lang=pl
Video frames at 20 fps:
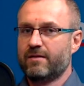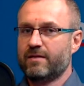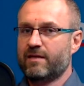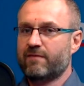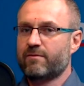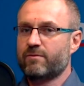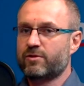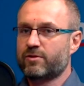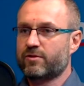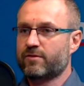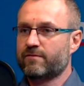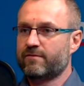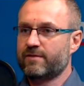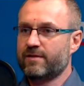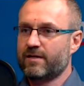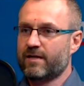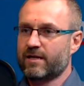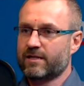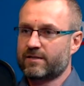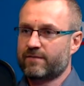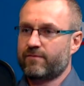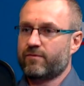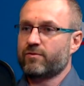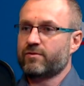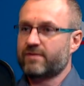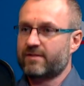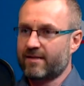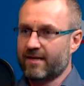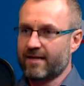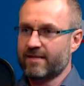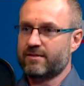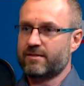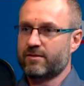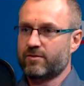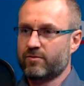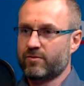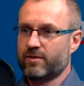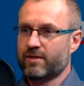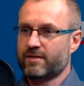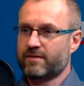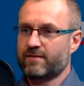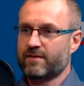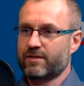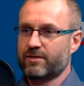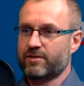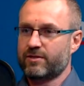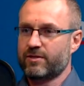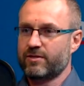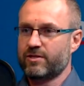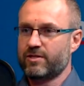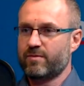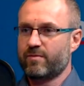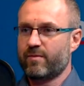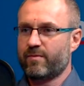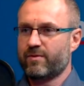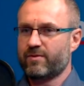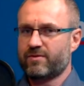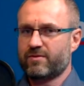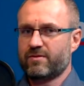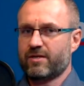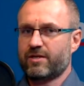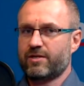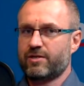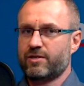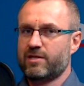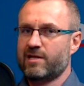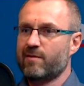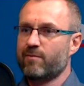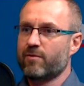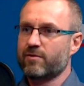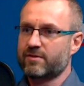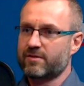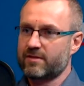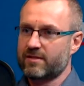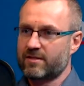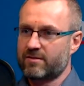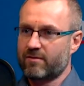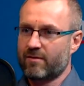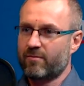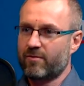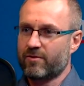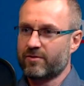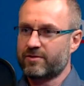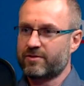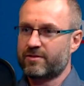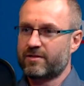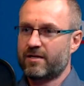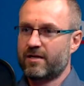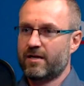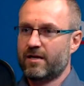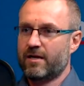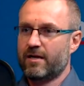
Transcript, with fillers: Nie wiem, czy to wynika z frustracji, która z nas siedzi, czy po prostu z jakiejś niemocy i słabości.